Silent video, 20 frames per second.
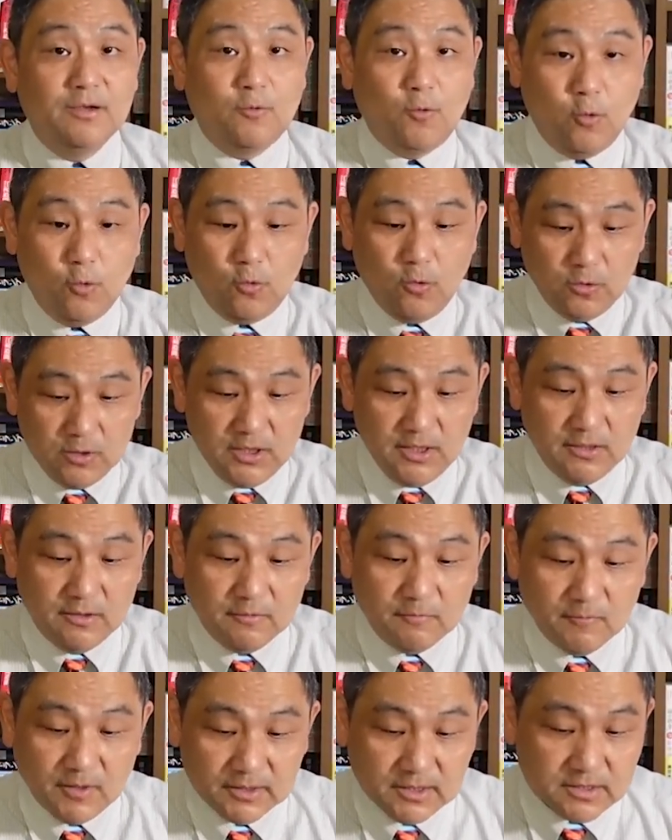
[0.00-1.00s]
ここ
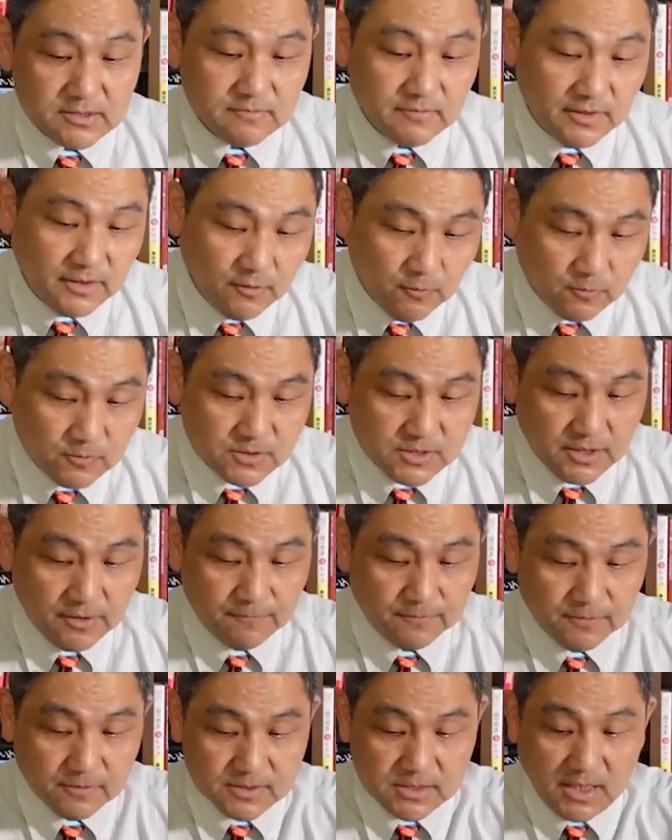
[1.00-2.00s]
に私は日本
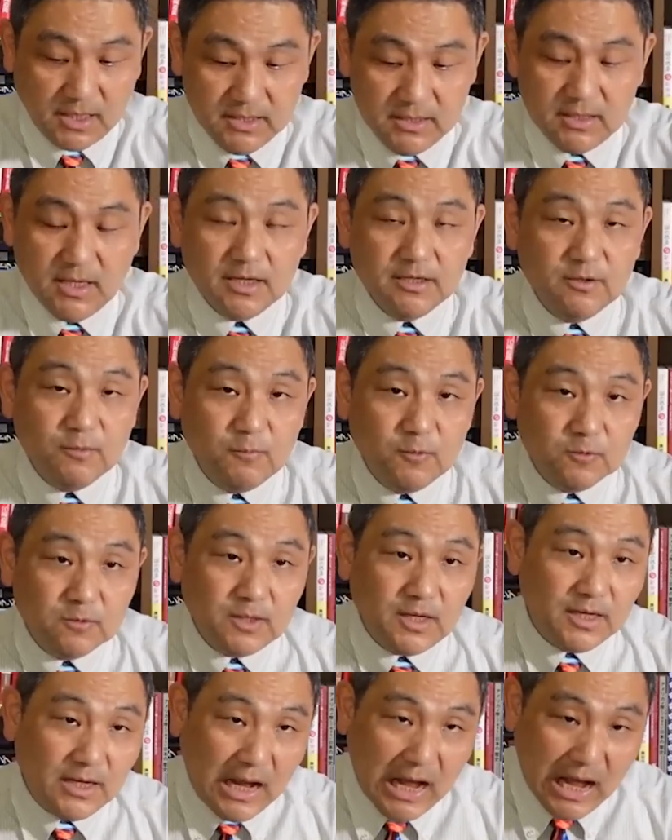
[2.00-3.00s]
政府の最大の問
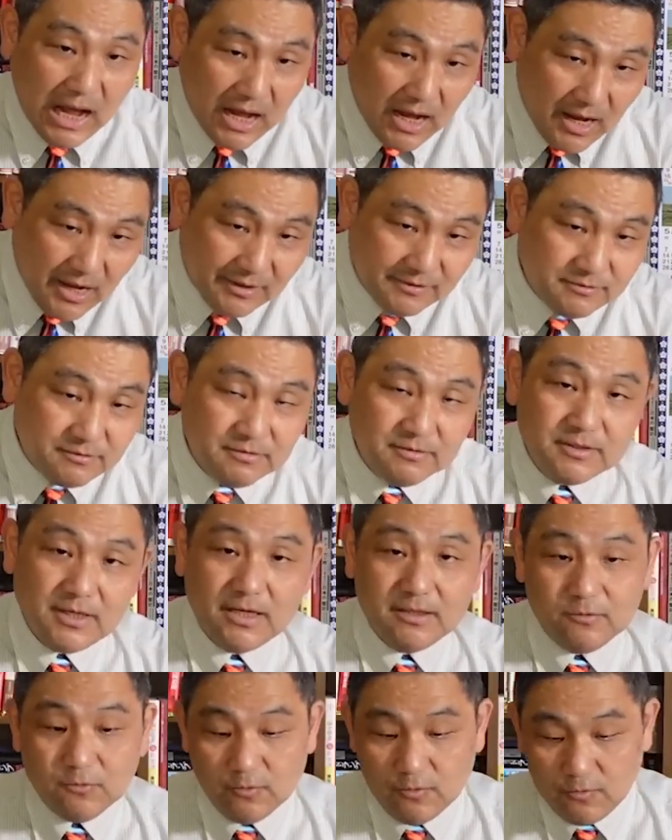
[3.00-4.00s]
題があるん
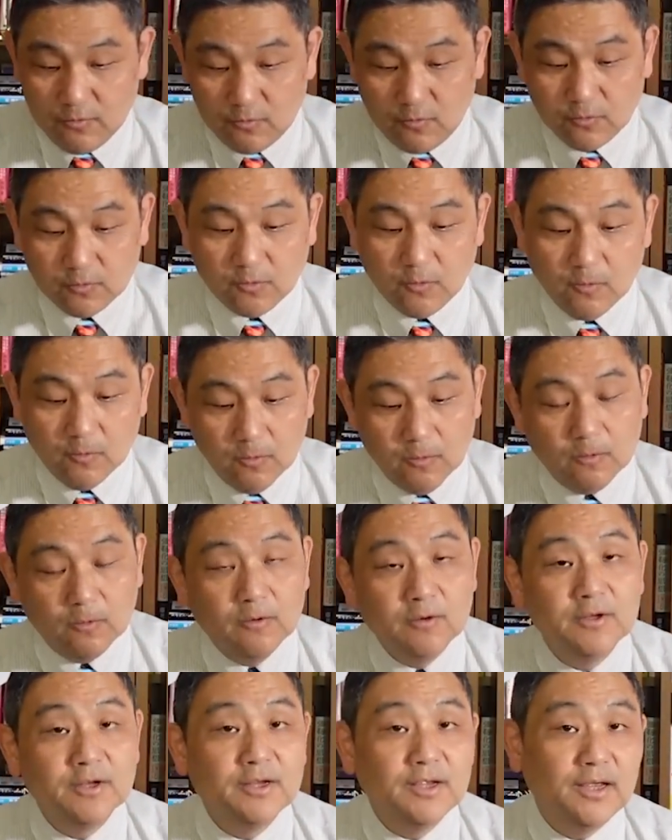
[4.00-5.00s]
だということを、
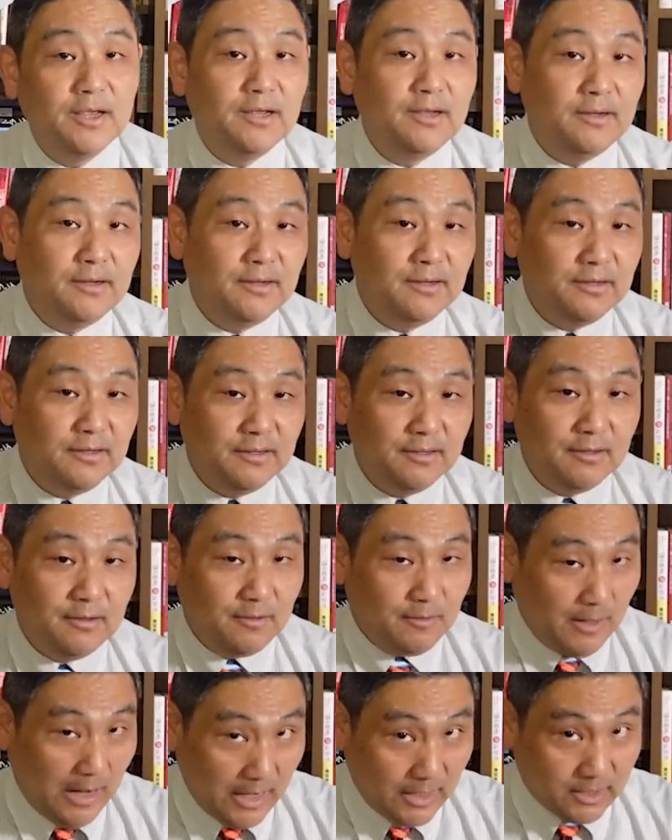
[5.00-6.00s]
改
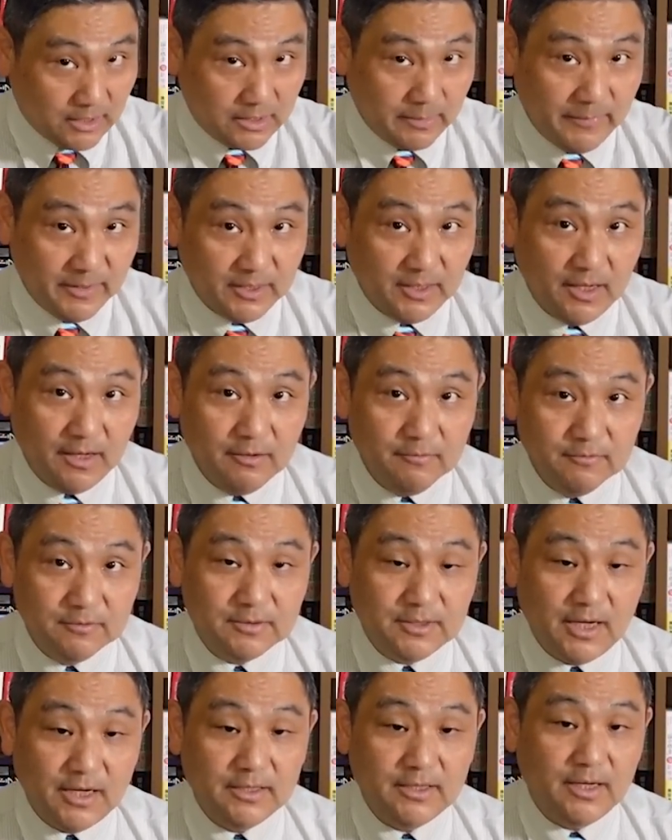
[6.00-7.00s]
めて
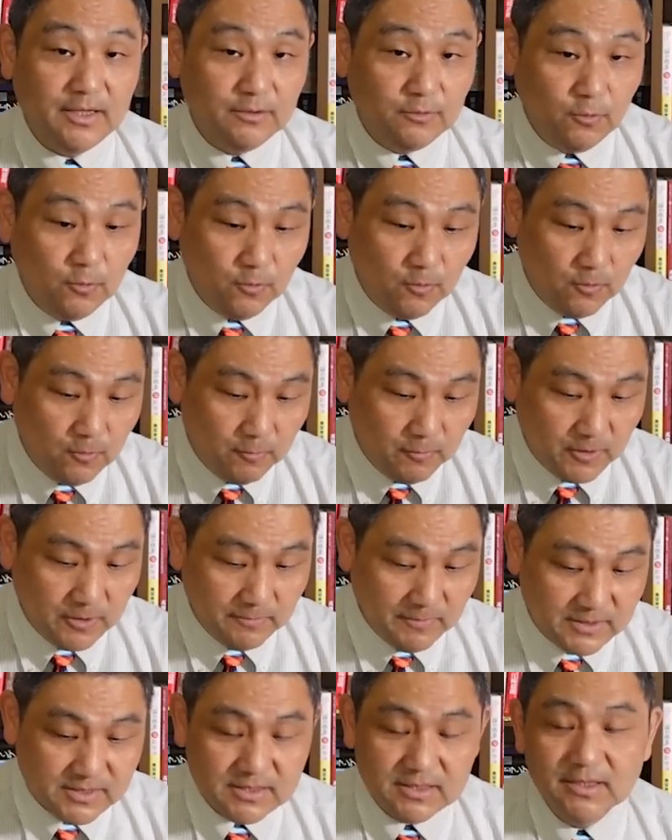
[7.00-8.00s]
訴えたいと思
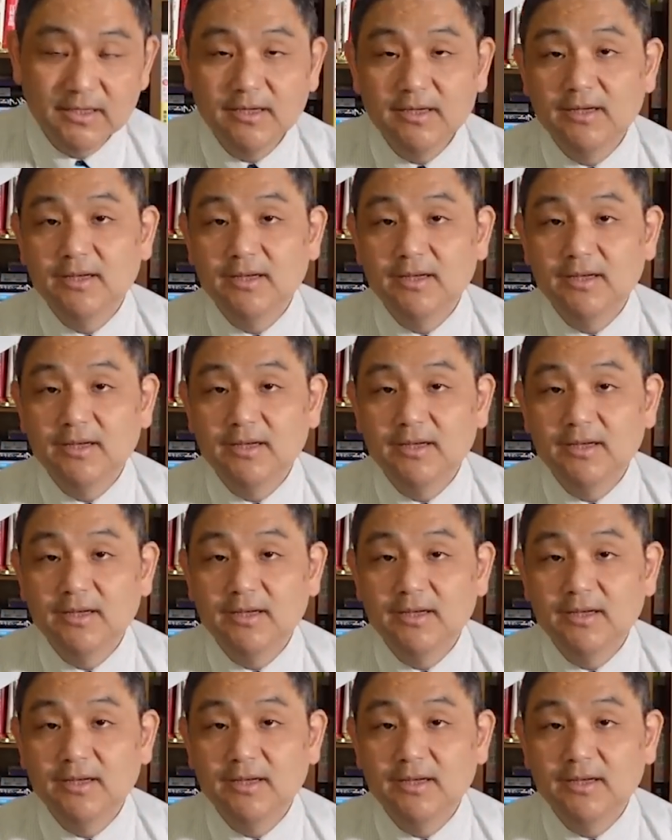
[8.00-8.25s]
います。